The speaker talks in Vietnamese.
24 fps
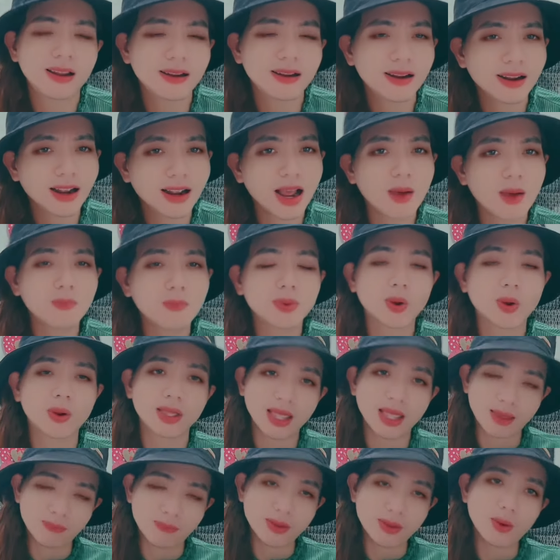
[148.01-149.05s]
nó khóc tội
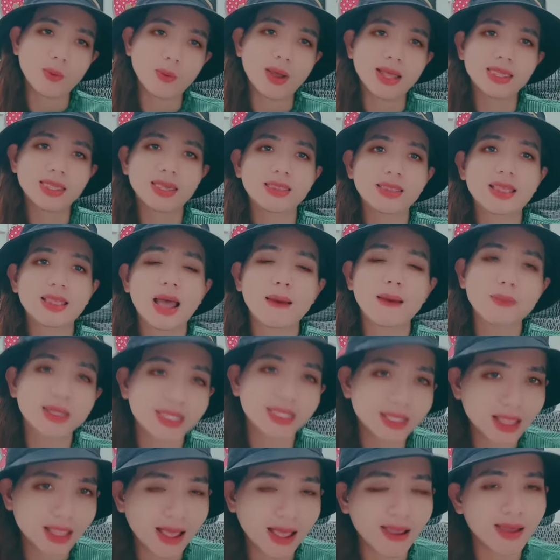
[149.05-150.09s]
nghiệp nó quá chế tám ba
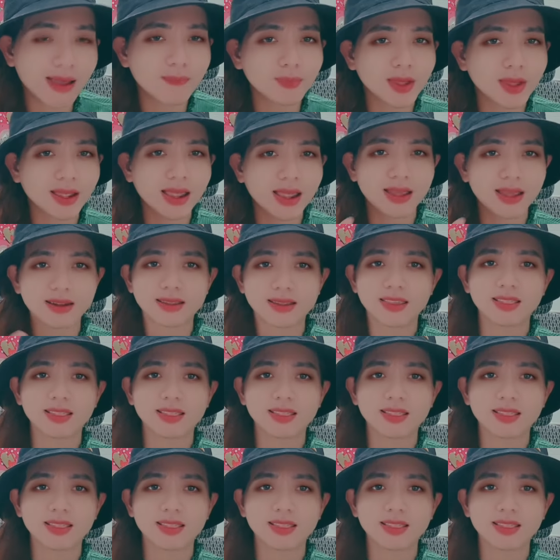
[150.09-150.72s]
chế tám nó nghe